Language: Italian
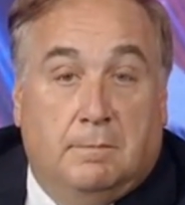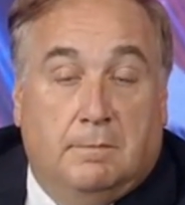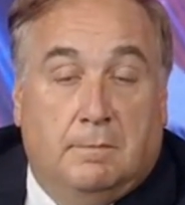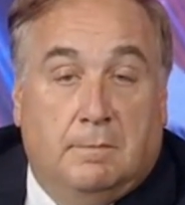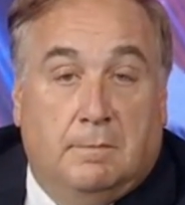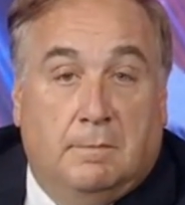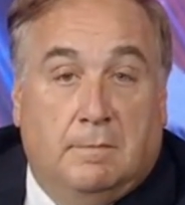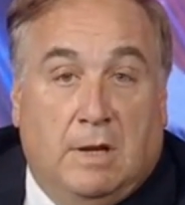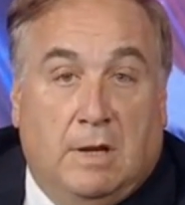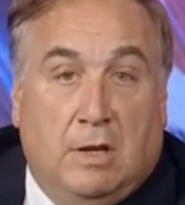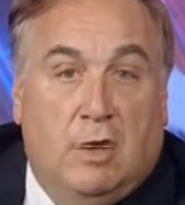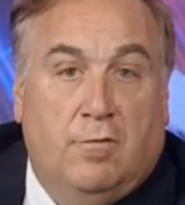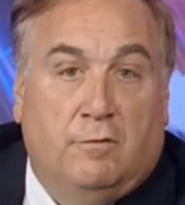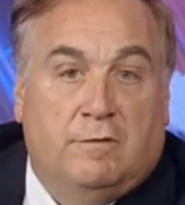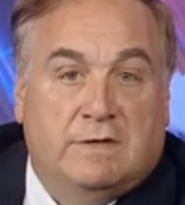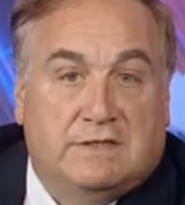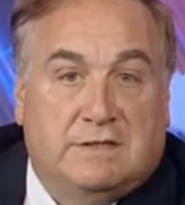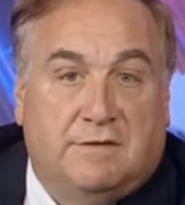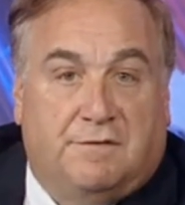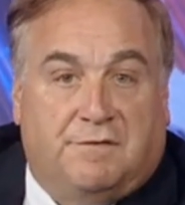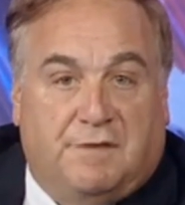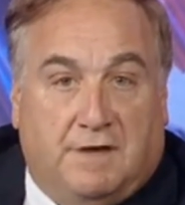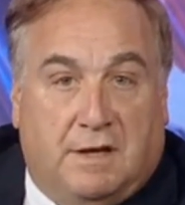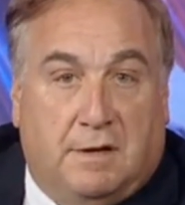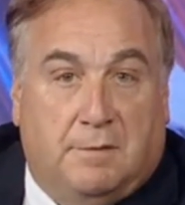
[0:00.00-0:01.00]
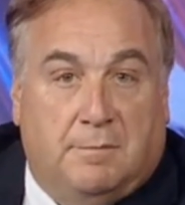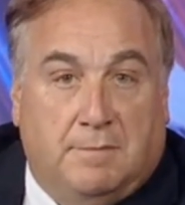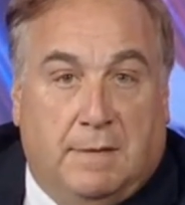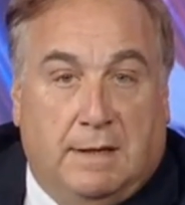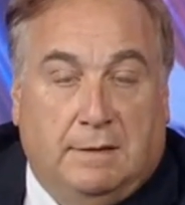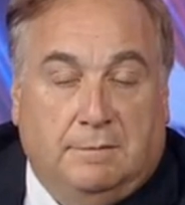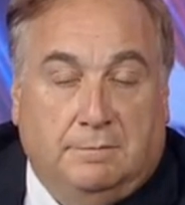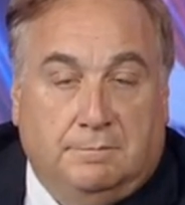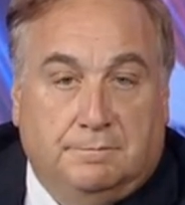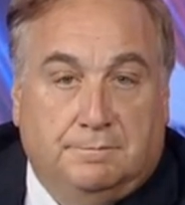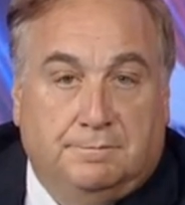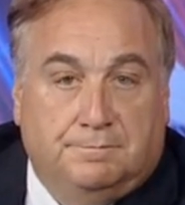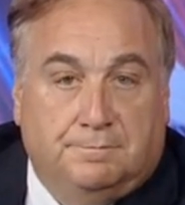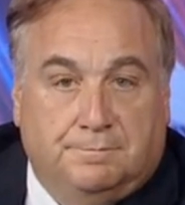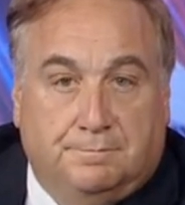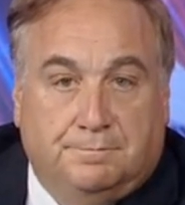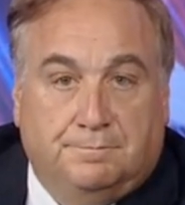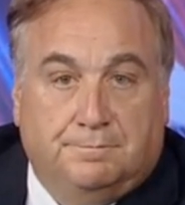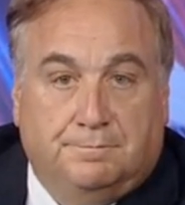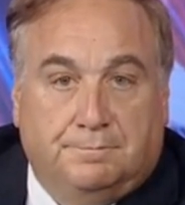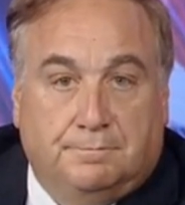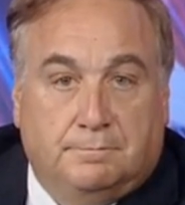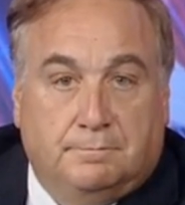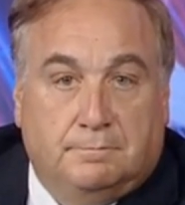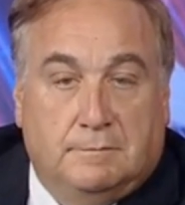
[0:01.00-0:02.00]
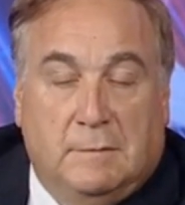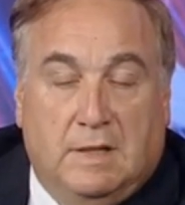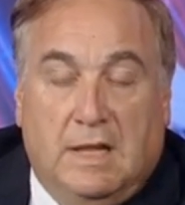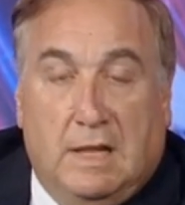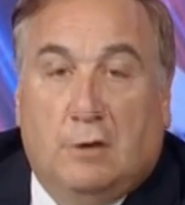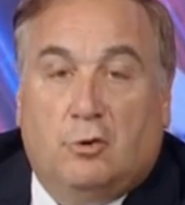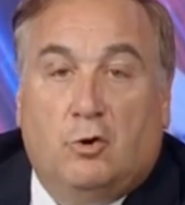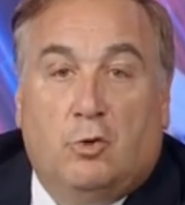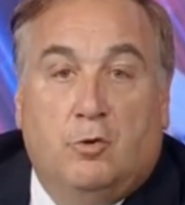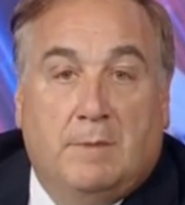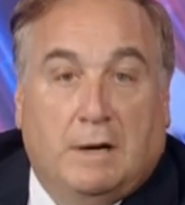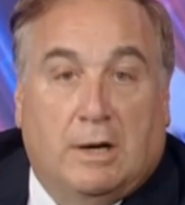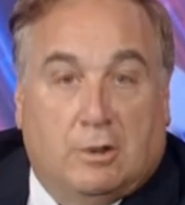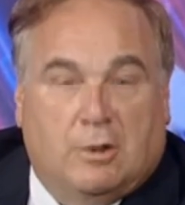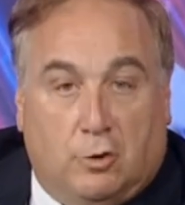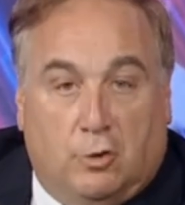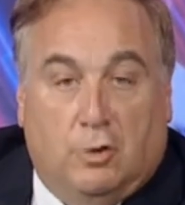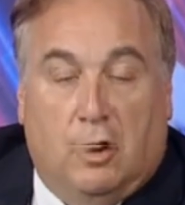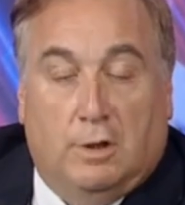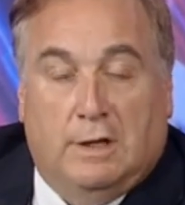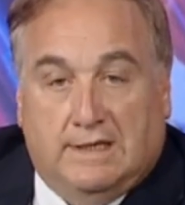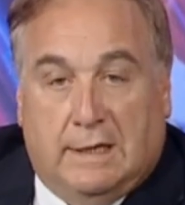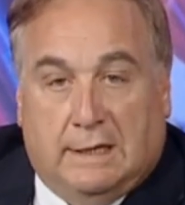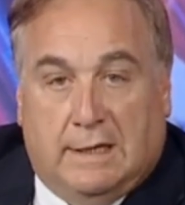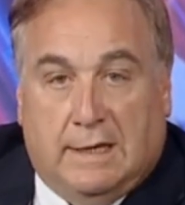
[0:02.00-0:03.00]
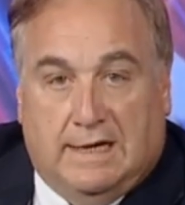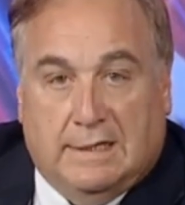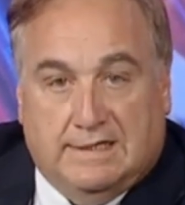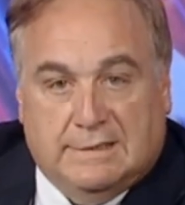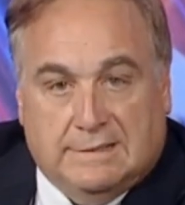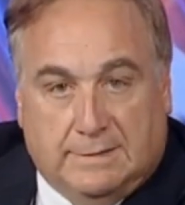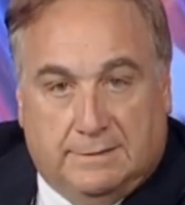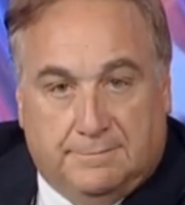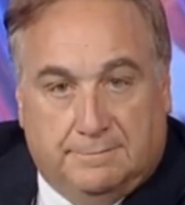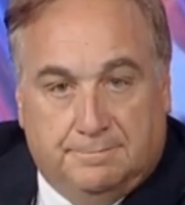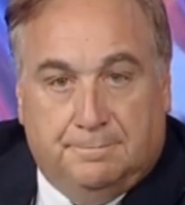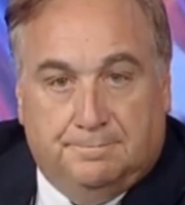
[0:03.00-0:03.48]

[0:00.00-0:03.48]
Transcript: La Juve si ferma, la Roma crolla in casa.